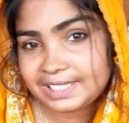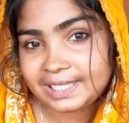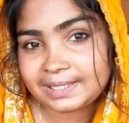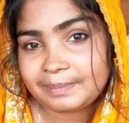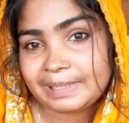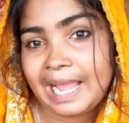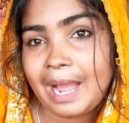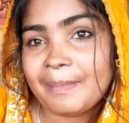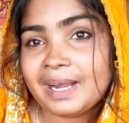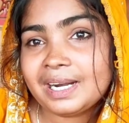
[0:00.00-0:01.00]
সেটা মানে
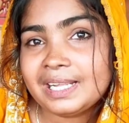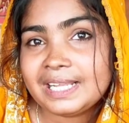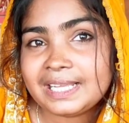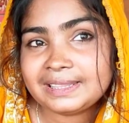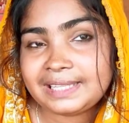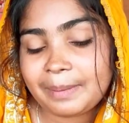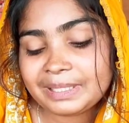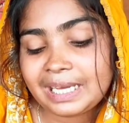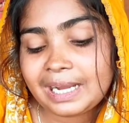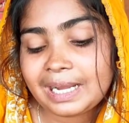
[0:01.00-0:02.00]
আমার
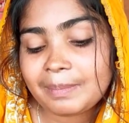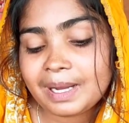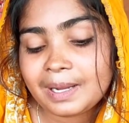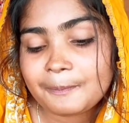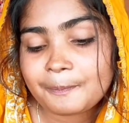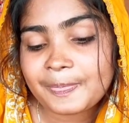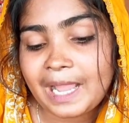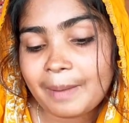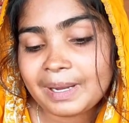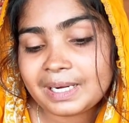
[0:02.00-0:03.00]
থেমে থাকা বা
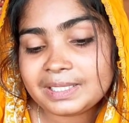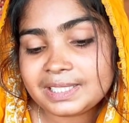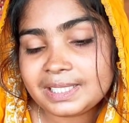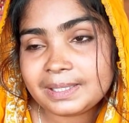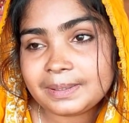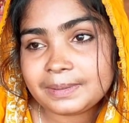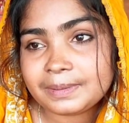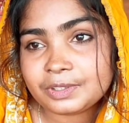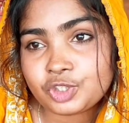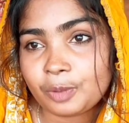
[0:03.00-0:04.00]
আমার যে
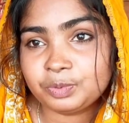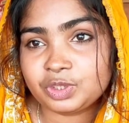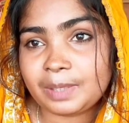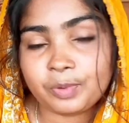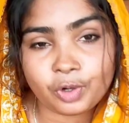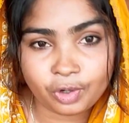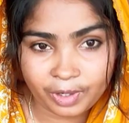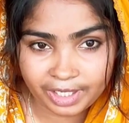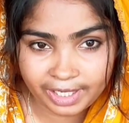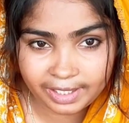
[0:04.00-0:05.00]
স্বপ্নটা পূরণ
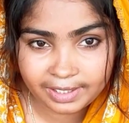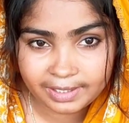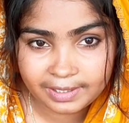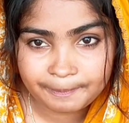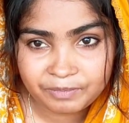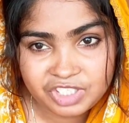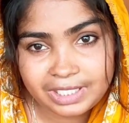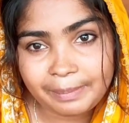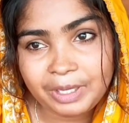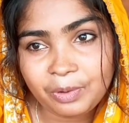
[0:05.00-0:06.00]
হয় নাই
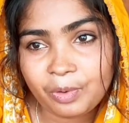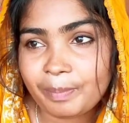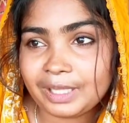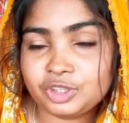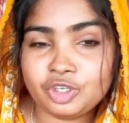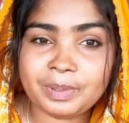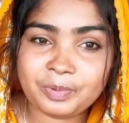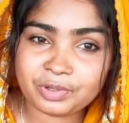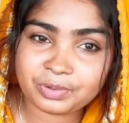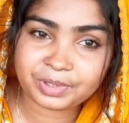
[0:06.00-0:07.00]
সেটা আমি ওর
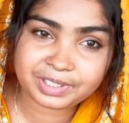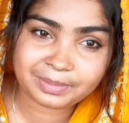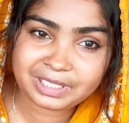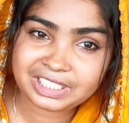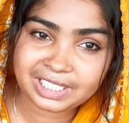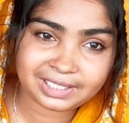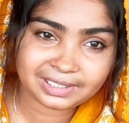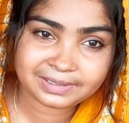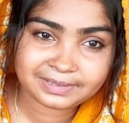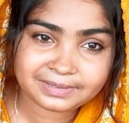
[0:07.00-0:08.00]
মাধ্যমে পূরণ করে যাবো
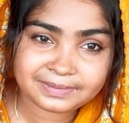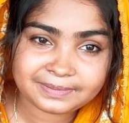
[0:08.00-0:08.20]
ইনশাআল্লাহ